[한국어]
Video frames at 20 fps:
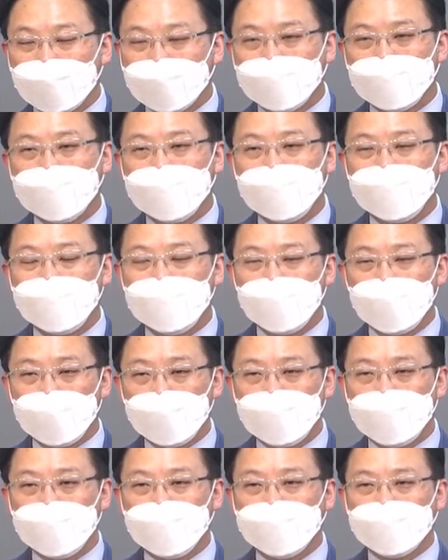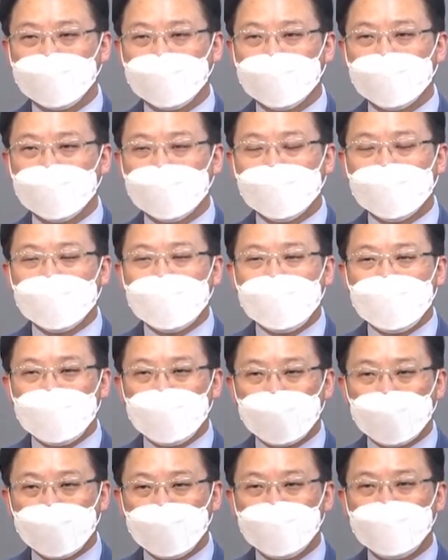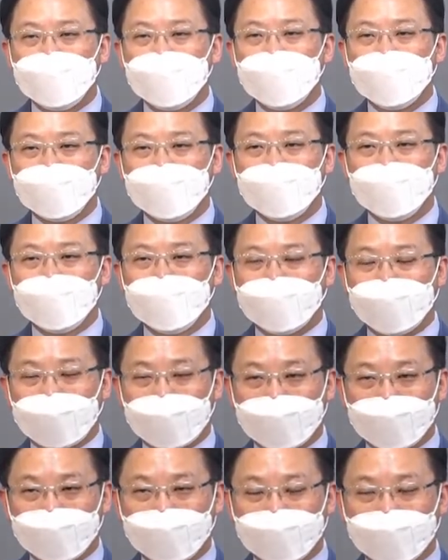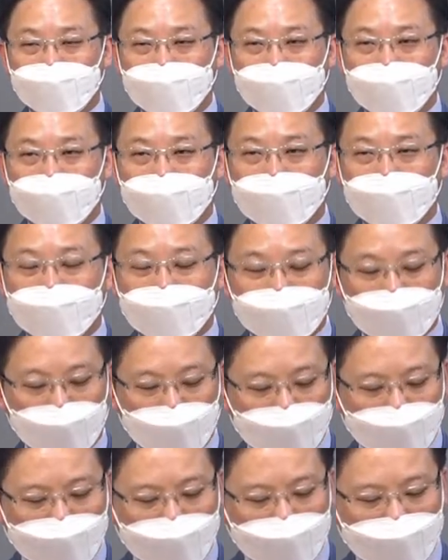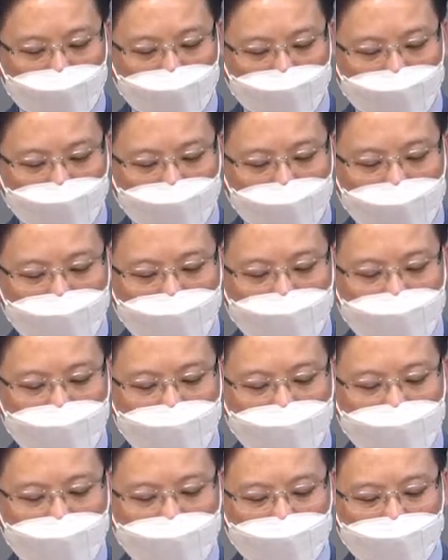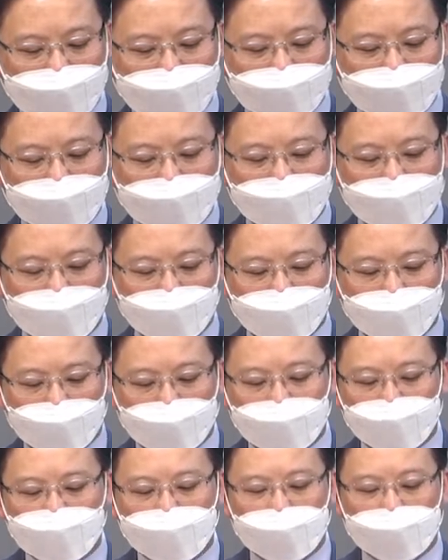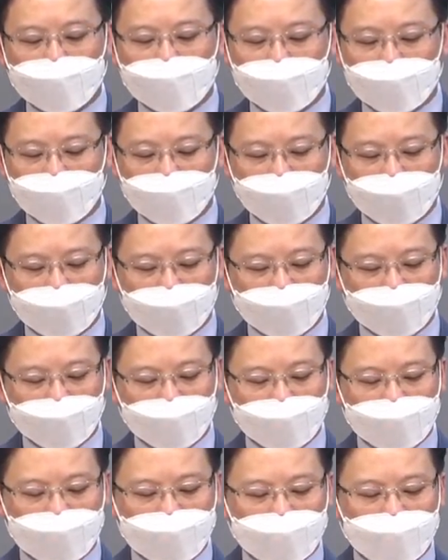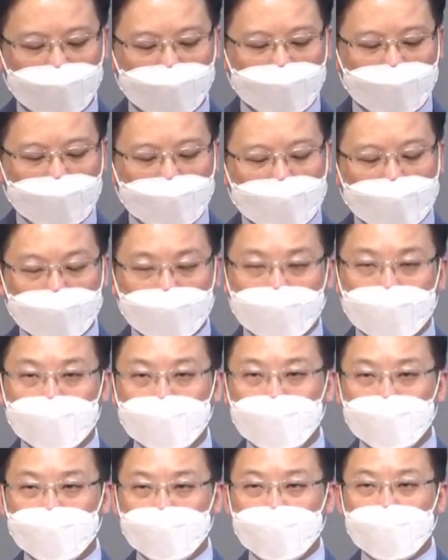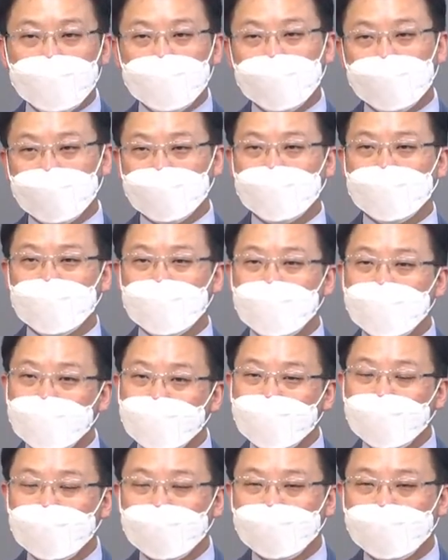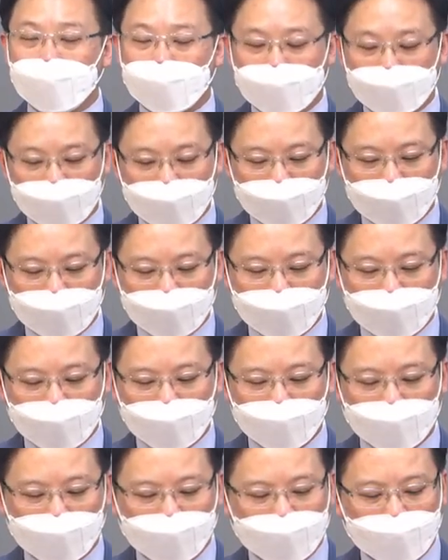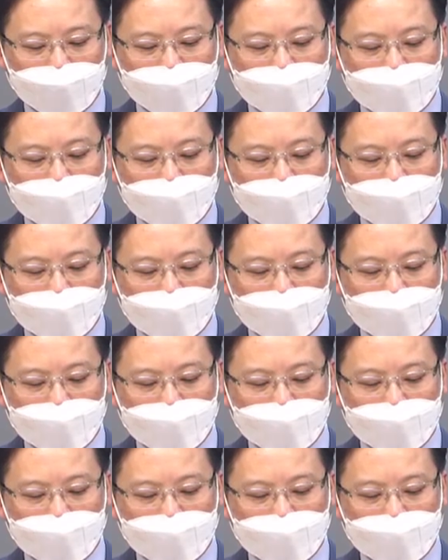나오는데 그래서 속전은 속죄금을 말하는 겁니다. 속죄금 대신 치르는 몸값을 말하는 거죠. 이건 좀 이해하기가 힘든 말이긴 한데요.